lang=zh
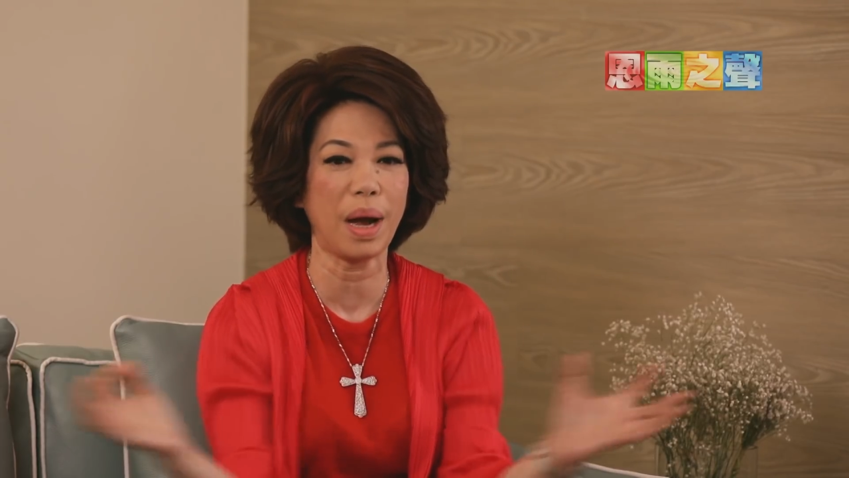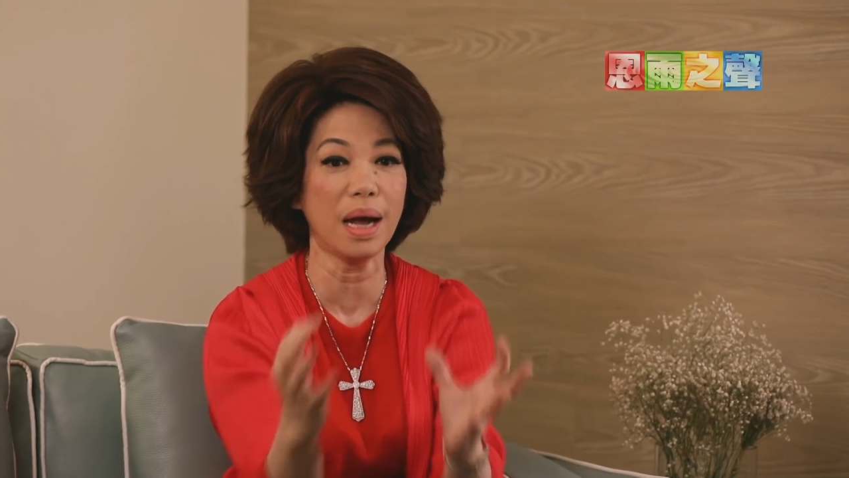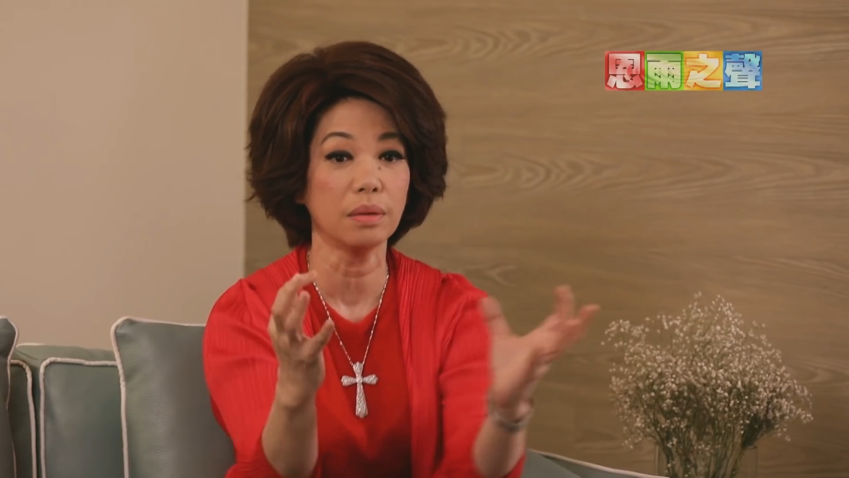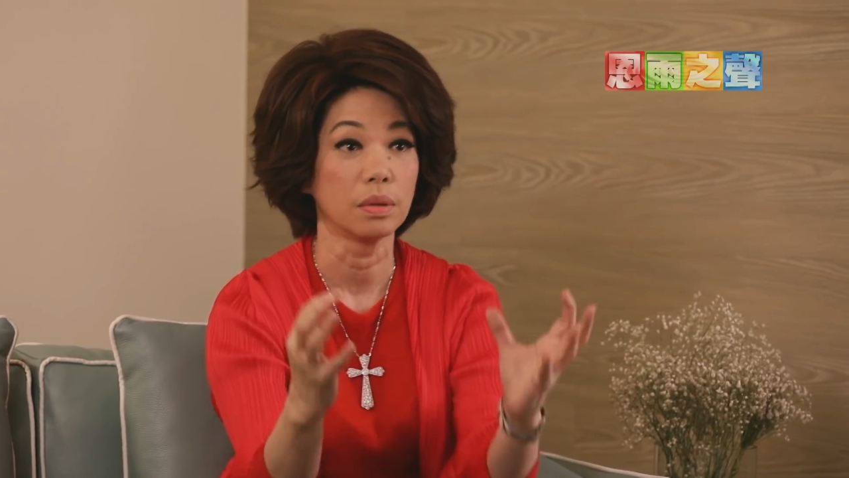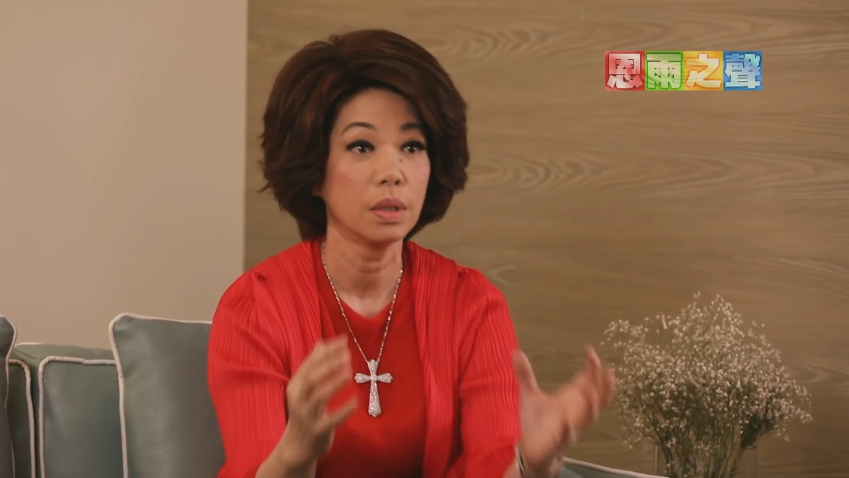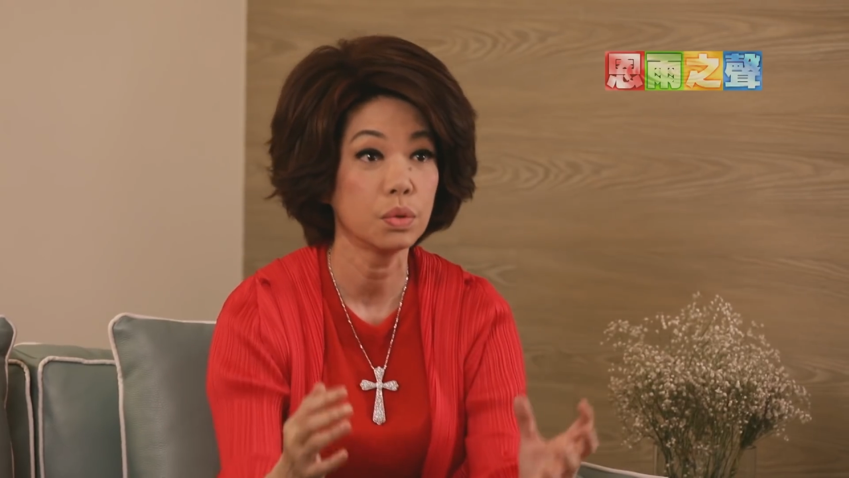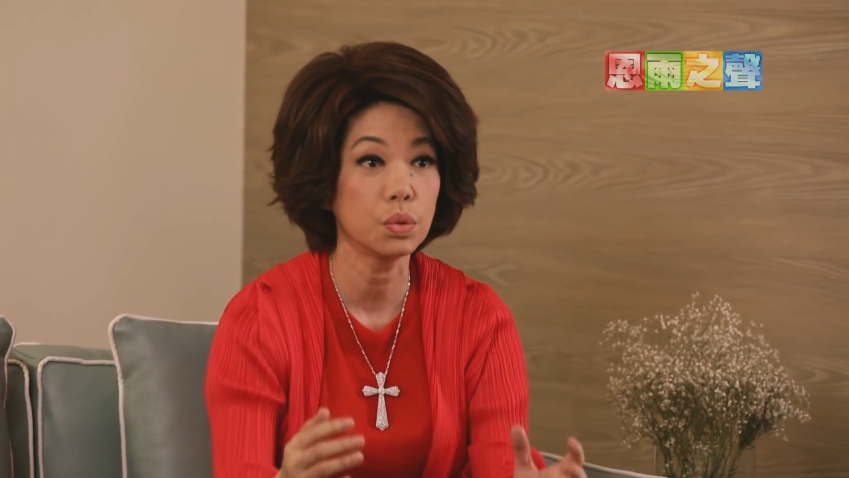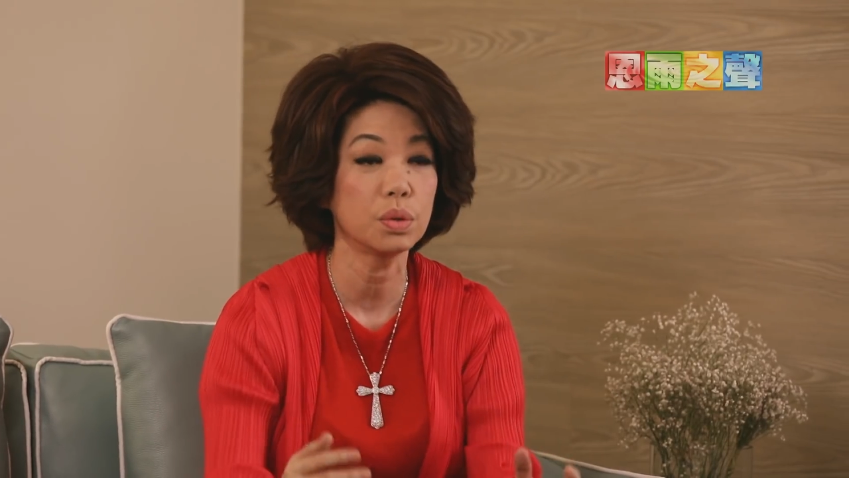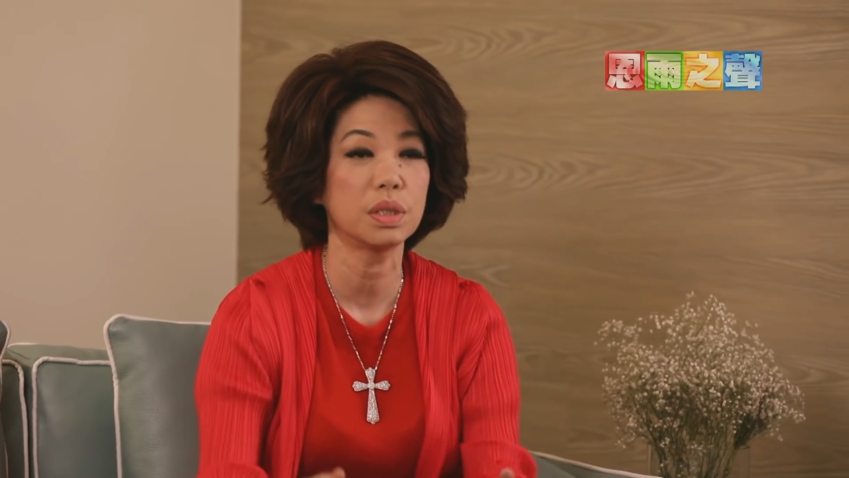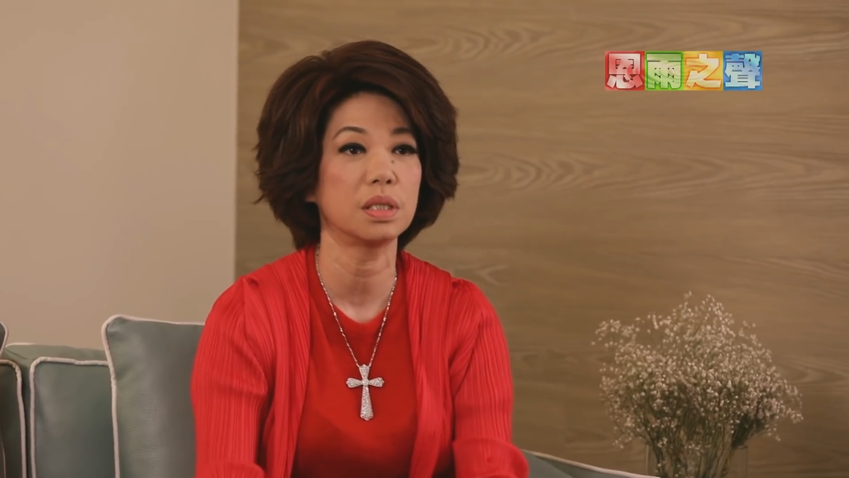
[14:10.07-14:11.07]
砰，
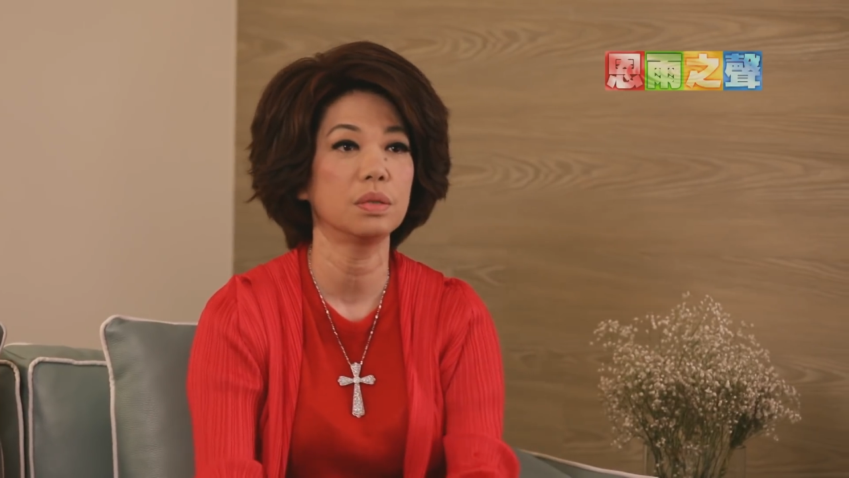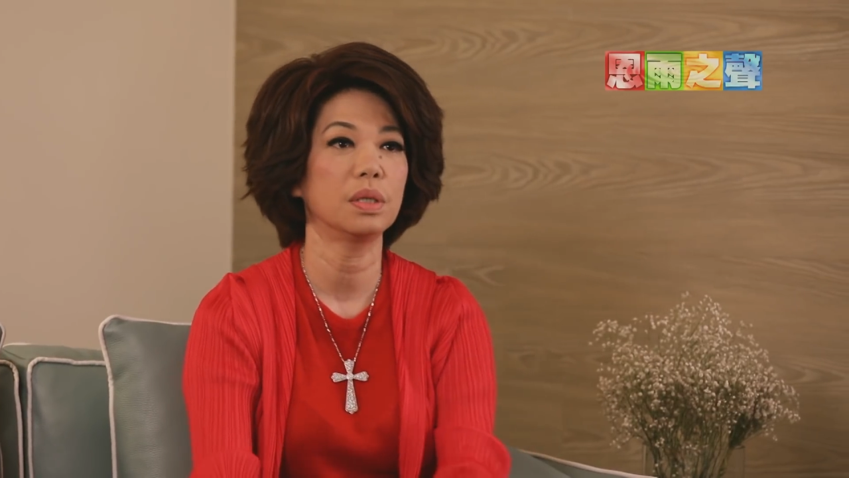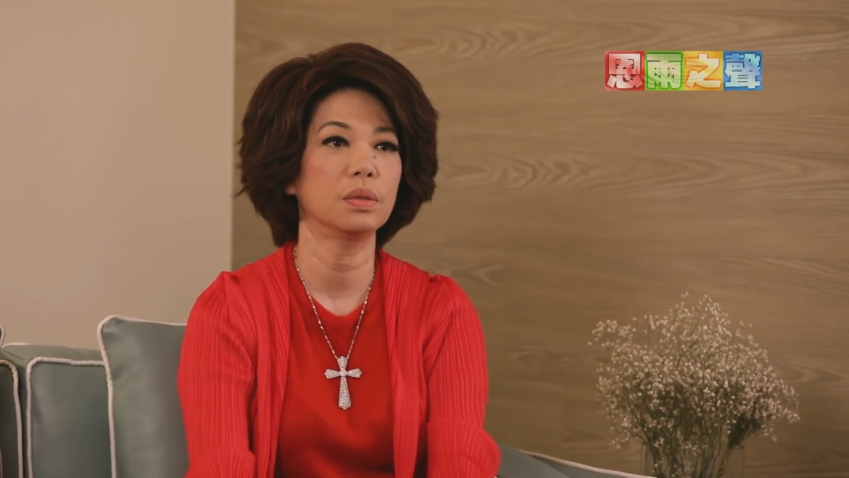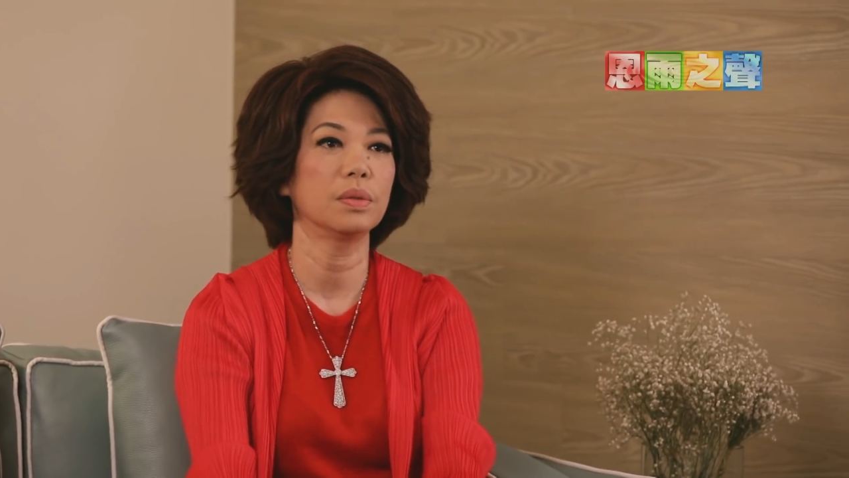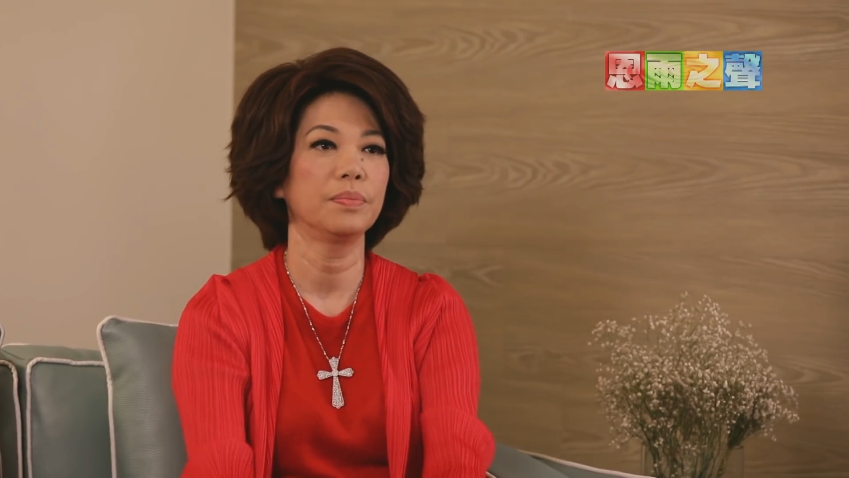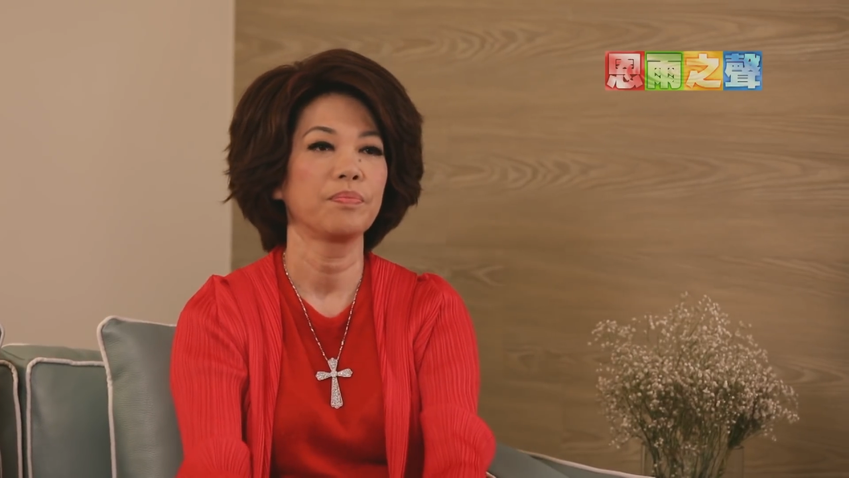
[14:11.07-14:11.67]
就挤出来了。